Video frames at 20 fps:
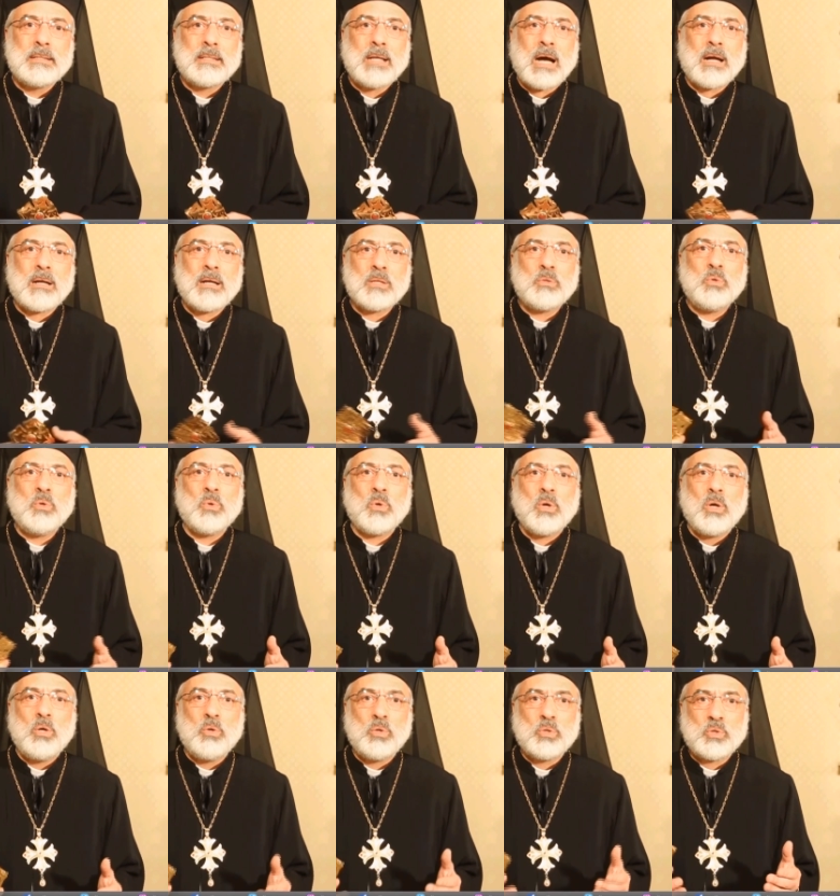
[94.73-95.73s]
تعرضوا
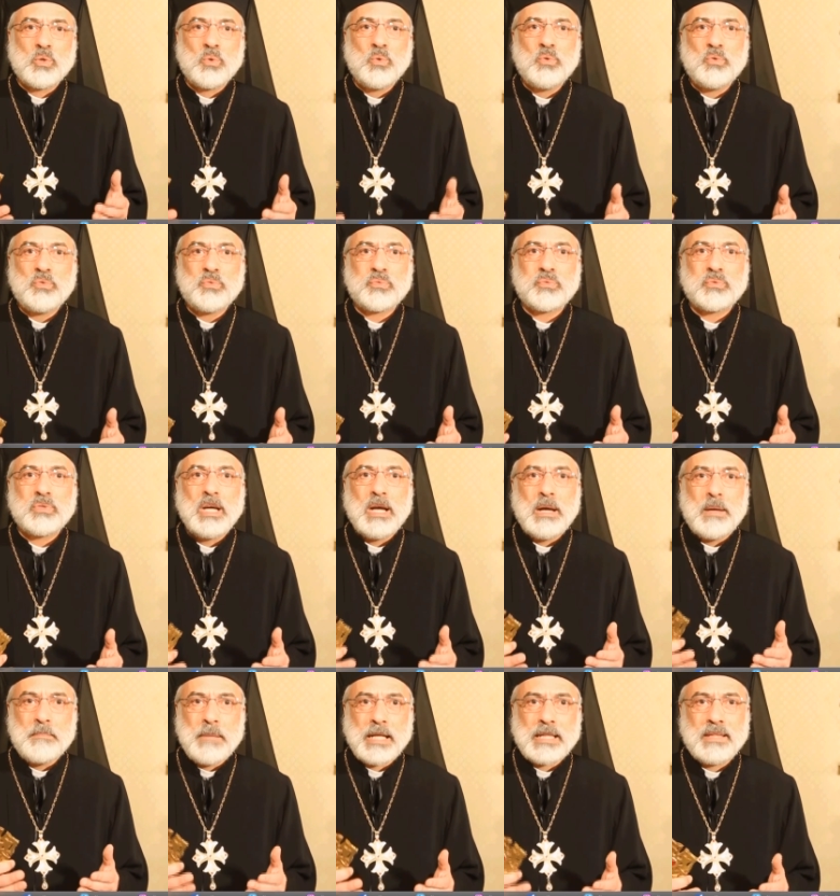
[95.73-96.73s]
لظروف
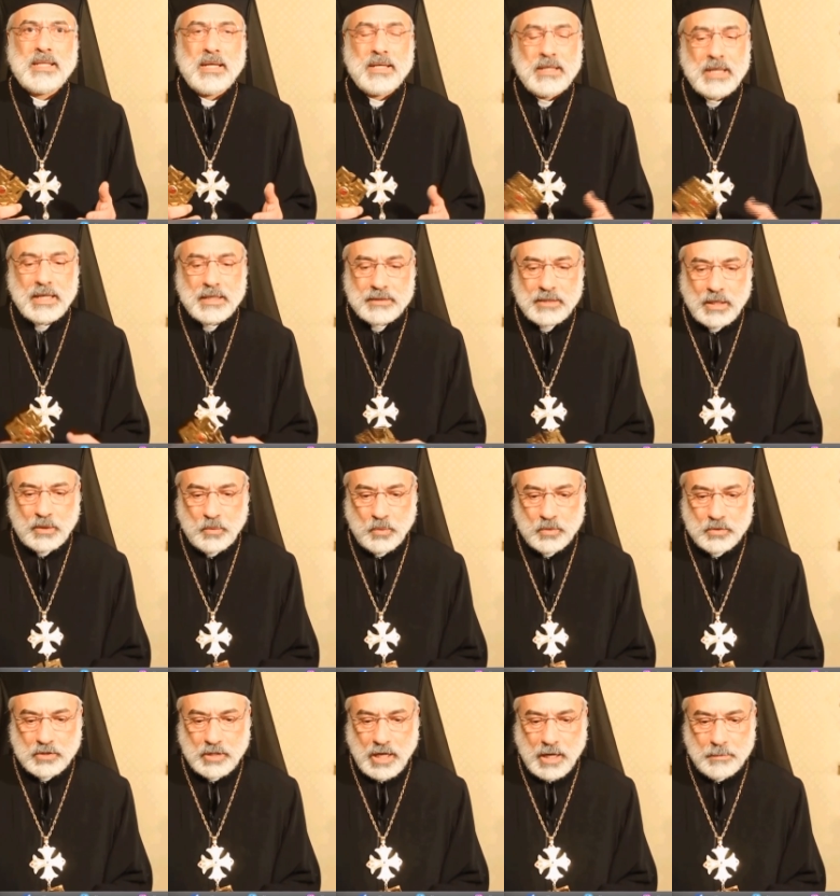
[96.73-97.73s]
مادية
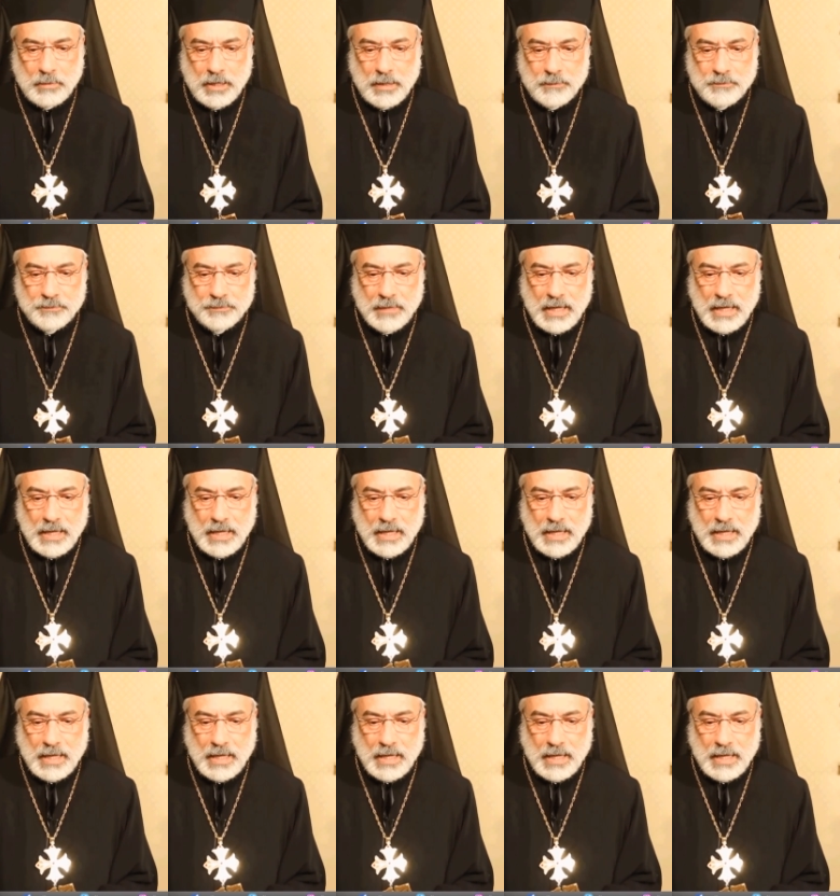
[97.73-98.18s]
تكون صعبة